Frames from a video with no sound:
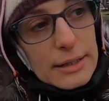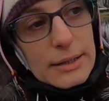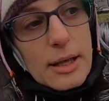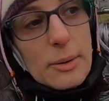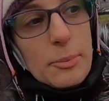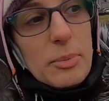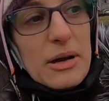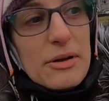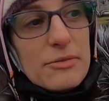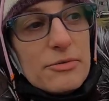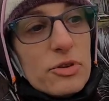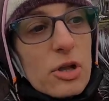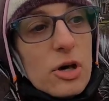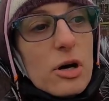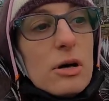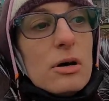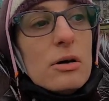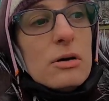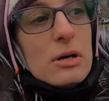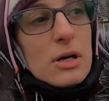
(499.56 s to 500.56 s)
Na
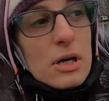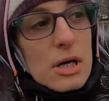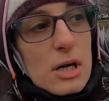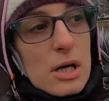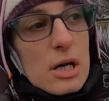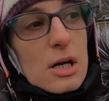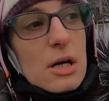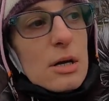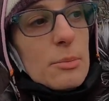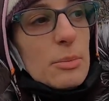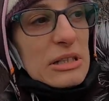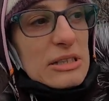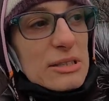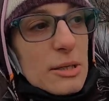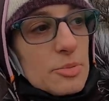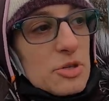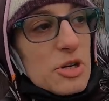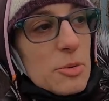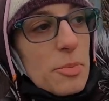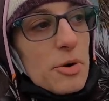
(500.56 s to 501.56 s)
pewno
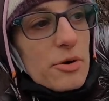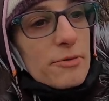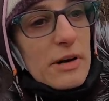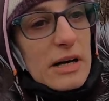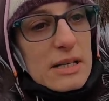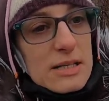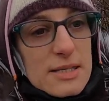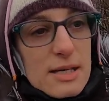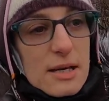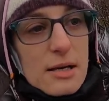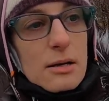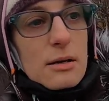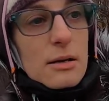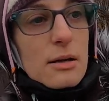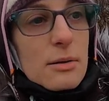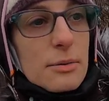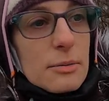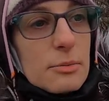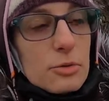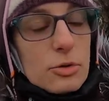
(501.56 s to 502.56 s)
masę przeprowadzek
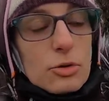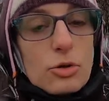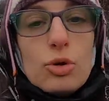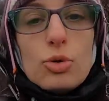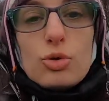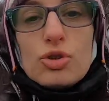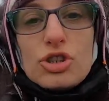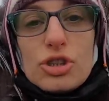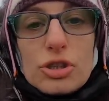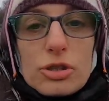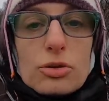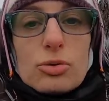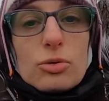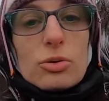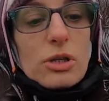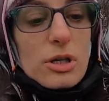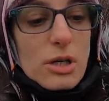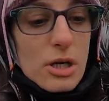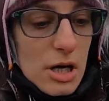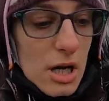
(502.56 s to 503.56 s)
ludzi,
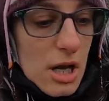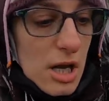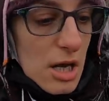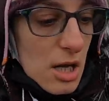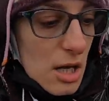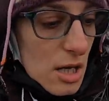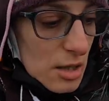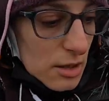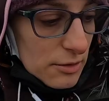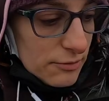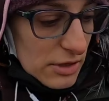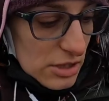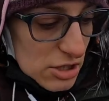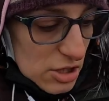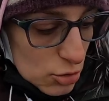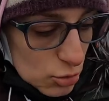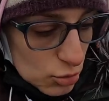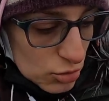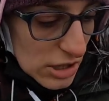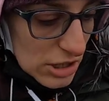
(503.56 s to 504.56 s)
których
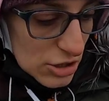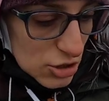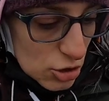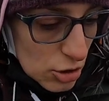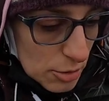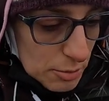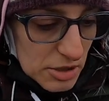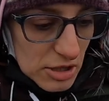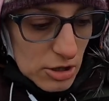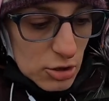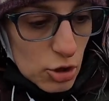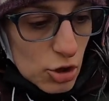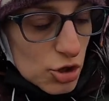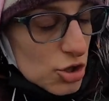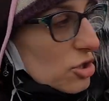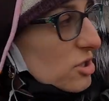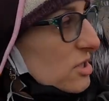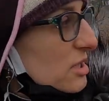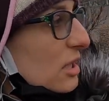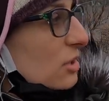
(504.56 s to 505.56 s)
Wiecie, tu też do mnie
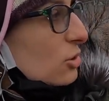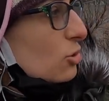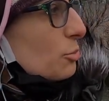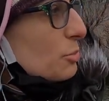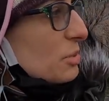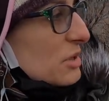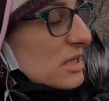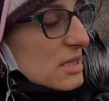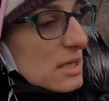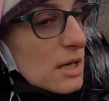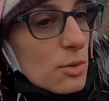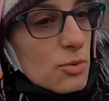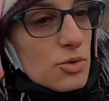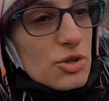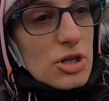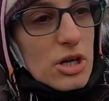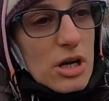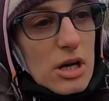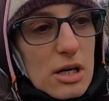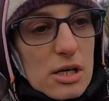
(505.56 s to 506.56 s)
ktoś ostatnio pisał,
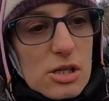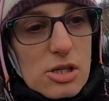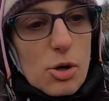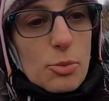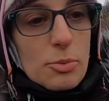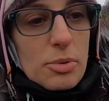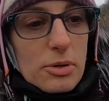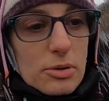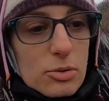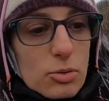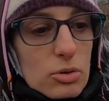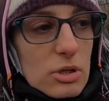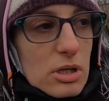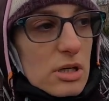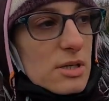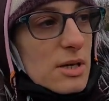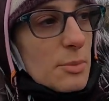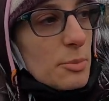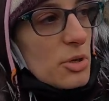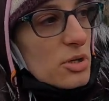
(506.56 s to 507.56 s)
że chciałby
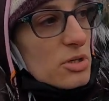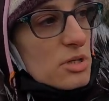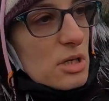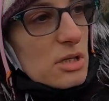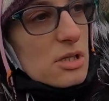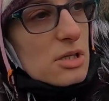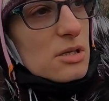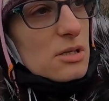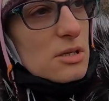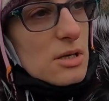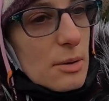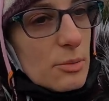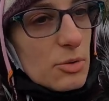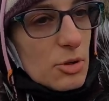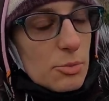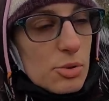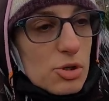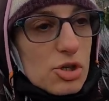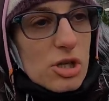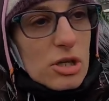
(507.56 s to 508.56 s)
tutaj zapoznać się ze
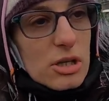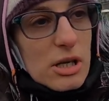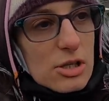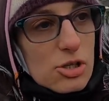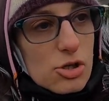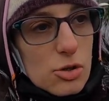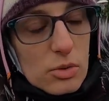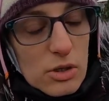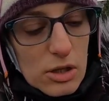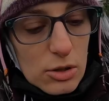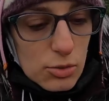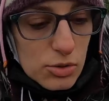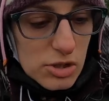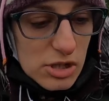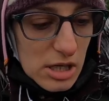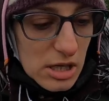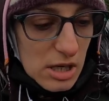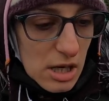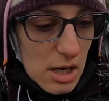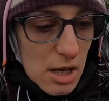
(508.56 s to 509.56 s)
mną, bo się naciął na
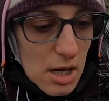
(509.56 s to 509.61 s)
ludziach.